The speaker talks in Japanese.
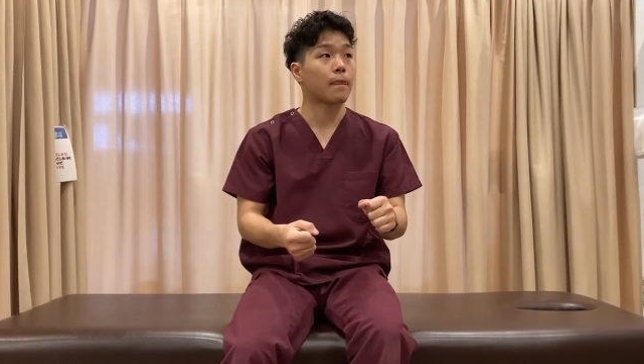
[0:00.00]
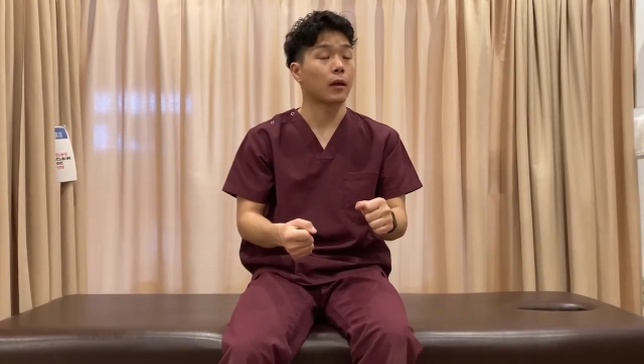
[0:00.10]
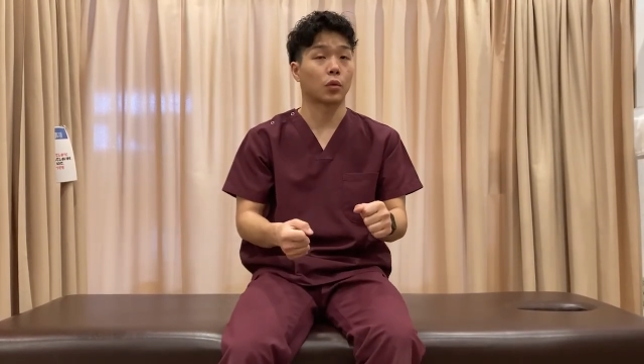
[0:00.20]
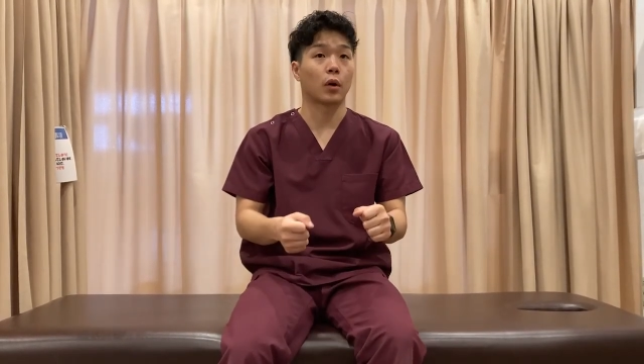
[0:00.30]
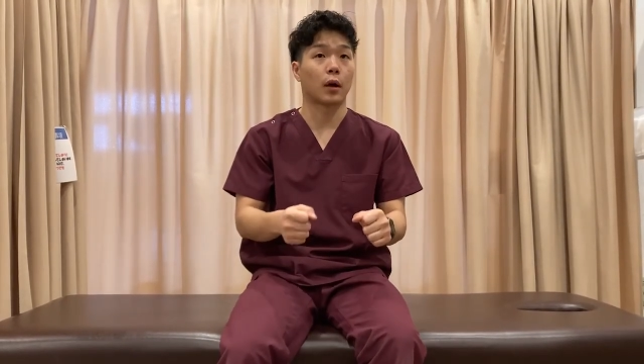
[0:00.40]

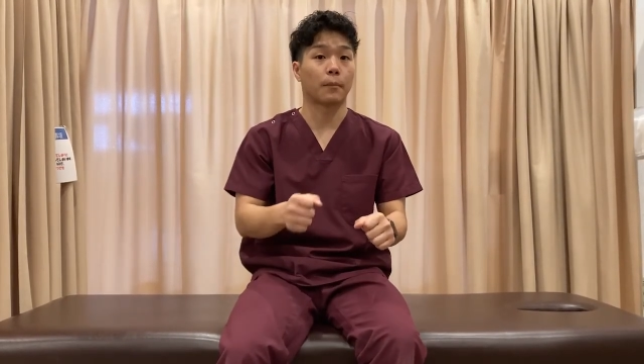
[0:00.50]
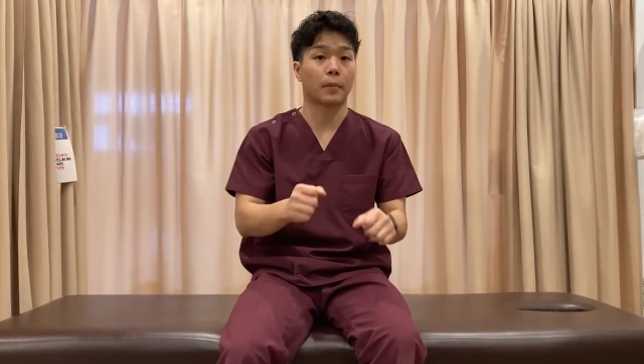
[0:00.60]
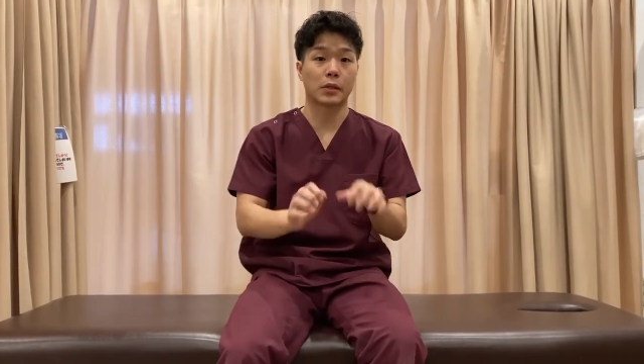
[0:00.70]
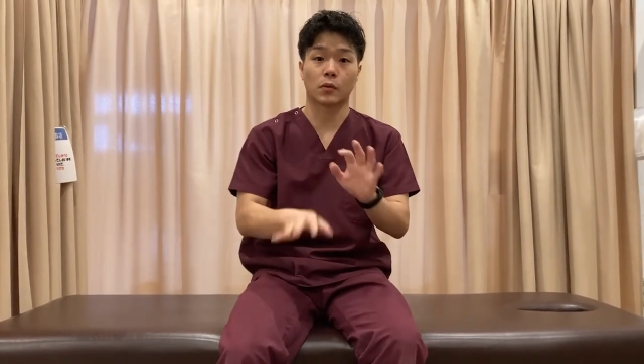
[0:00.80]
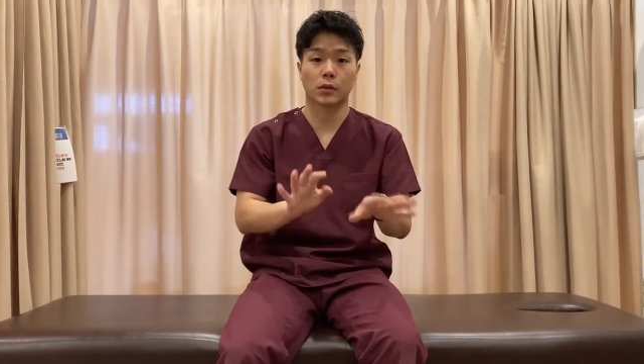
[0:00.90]
あとは
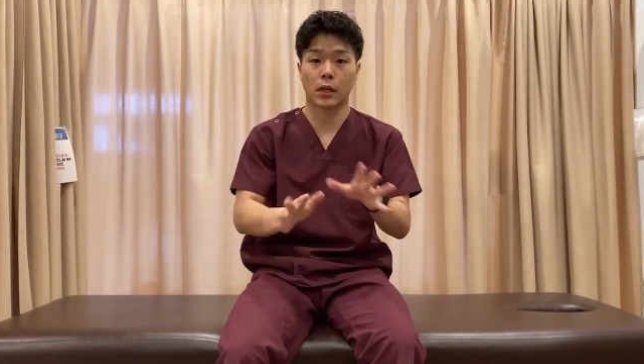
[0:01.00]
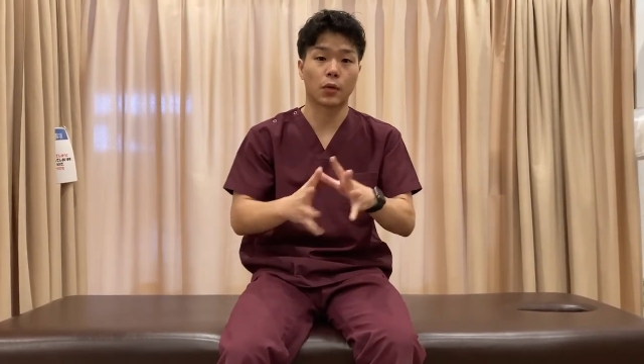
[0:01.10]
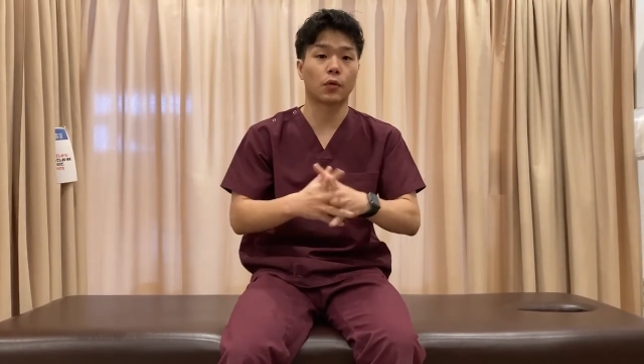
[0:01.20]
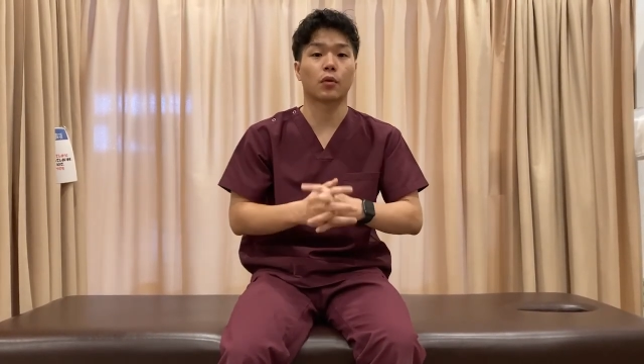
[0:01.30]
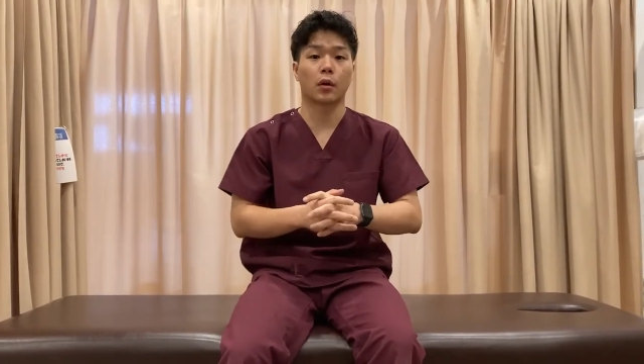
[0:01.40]
パソコン作
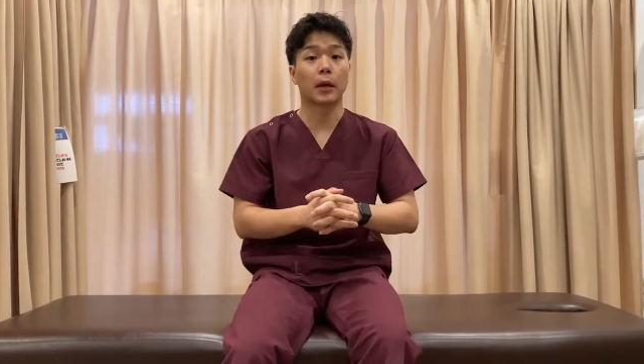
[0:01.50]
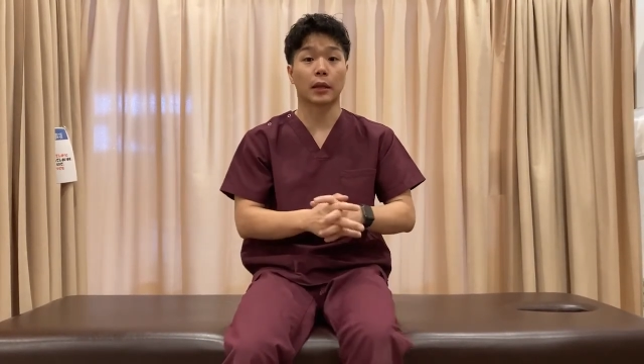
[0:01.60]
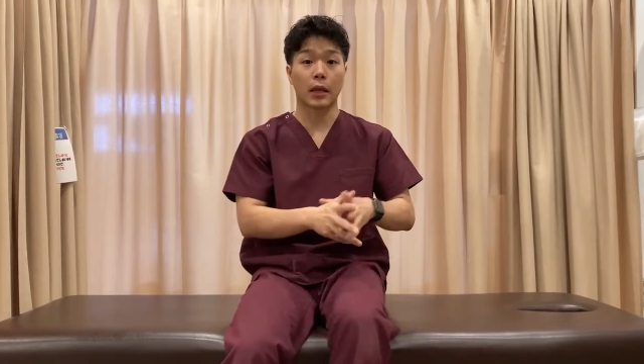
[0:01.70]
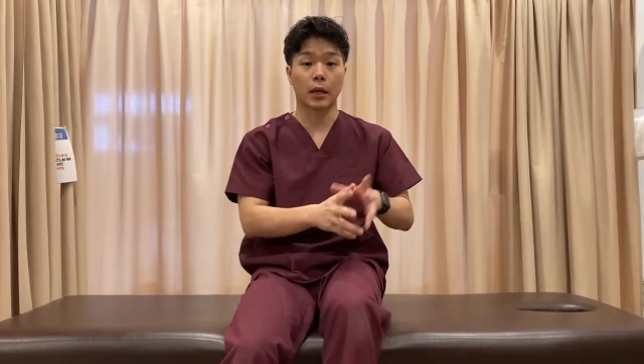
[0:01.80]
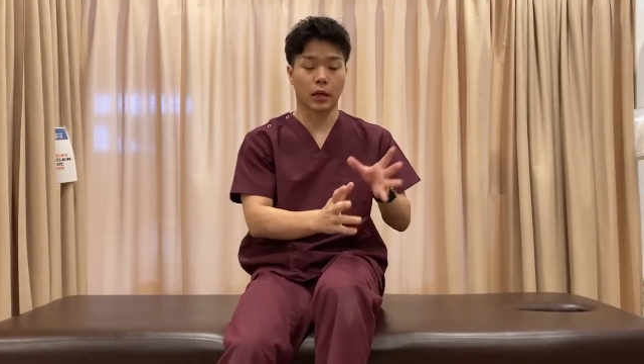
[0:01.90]
業とか、まあ、
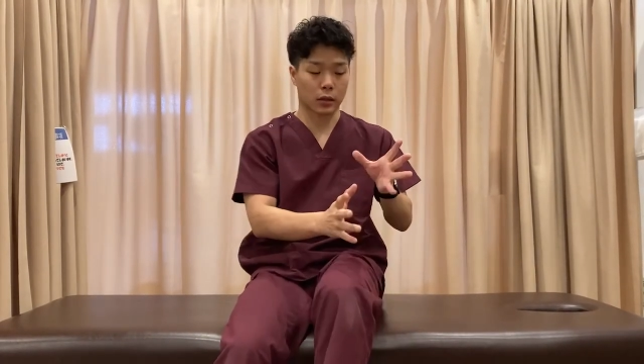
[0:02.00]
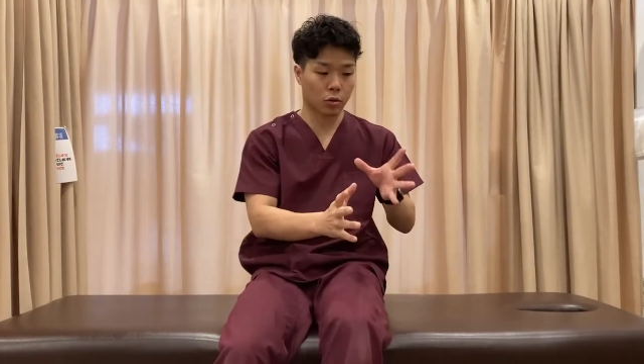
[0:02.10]
何か